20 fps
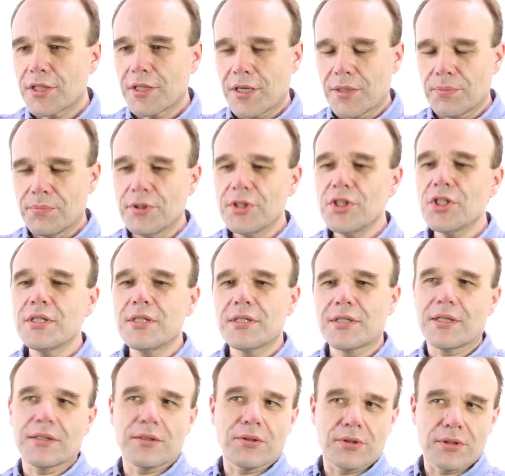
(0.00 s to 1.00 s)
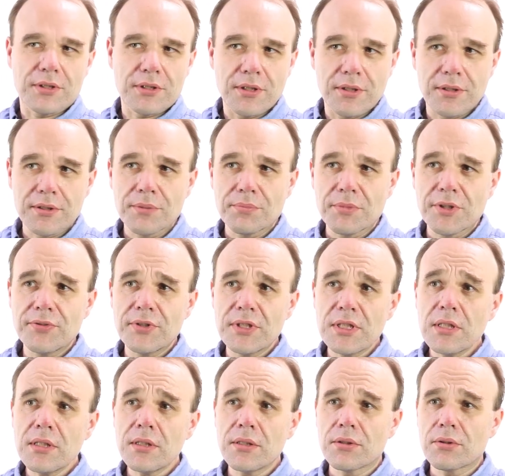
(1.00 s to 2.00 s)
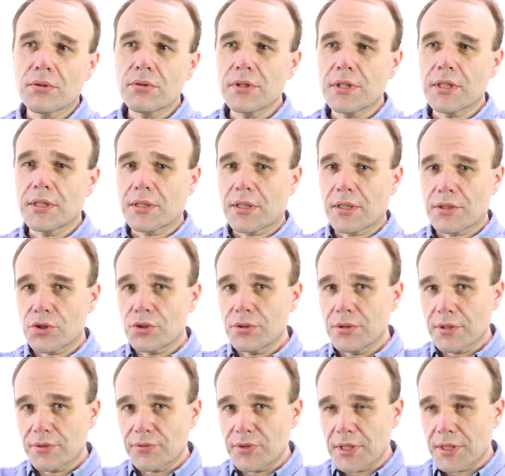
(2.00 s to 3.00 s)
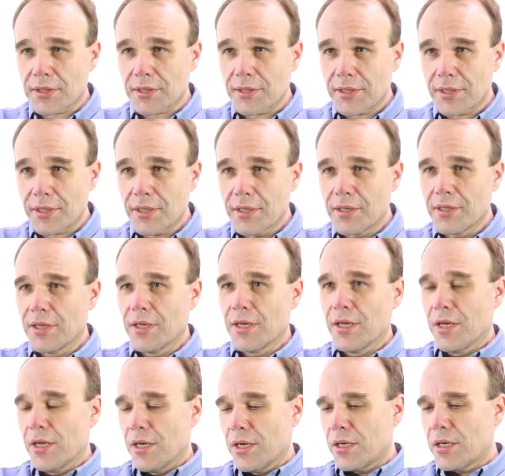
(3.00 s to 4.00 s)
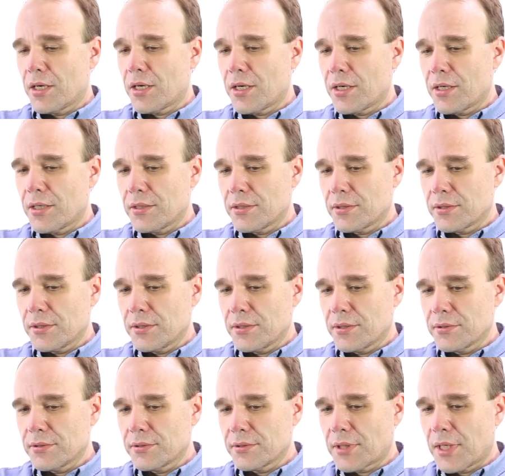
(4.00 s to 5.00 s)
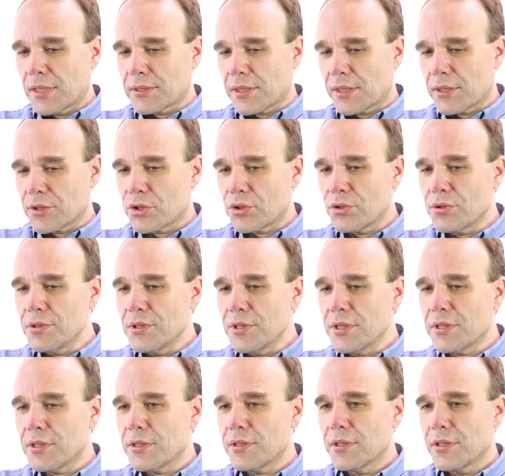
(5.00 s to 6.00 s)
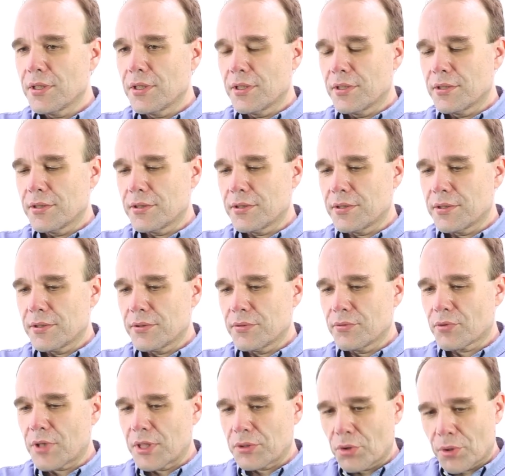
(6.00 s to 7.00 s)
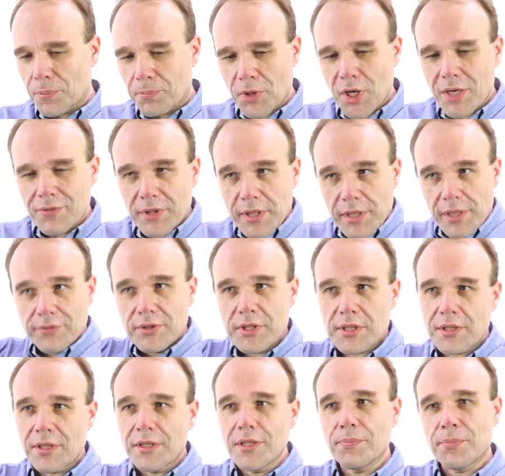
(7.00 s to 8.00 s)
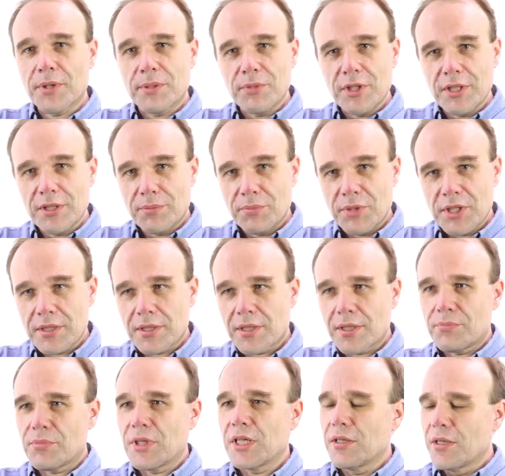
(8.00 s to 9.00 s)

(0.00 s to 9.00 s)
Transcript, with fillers: обычные, из которых сделаны мы все, только отраженных в зеркале. А отраженных, в э, которых правая и левая сторона поменены местами.